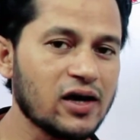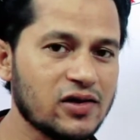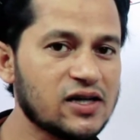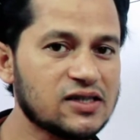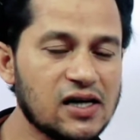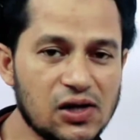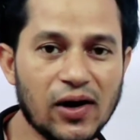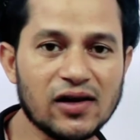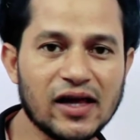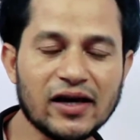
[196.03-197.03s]
এদের যে
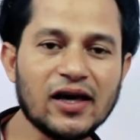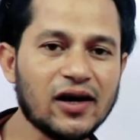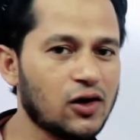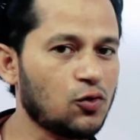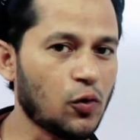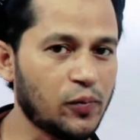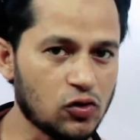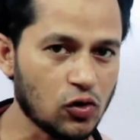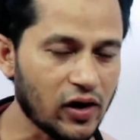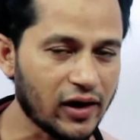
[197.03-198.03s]
লিভার থাকে এখানে কোনো
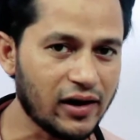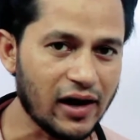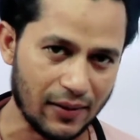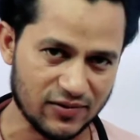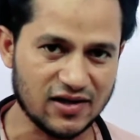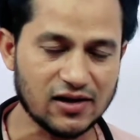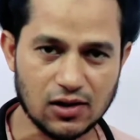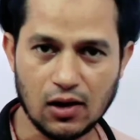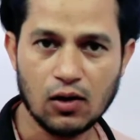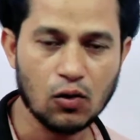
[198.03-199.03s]
পিত্ত থাকে না অ্যাবসেন্ট
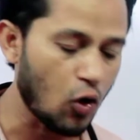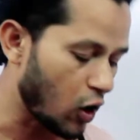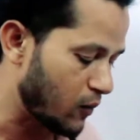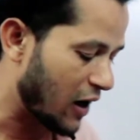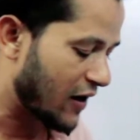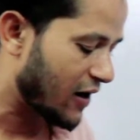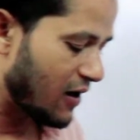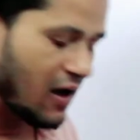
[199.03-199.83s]
গল ব্লাডার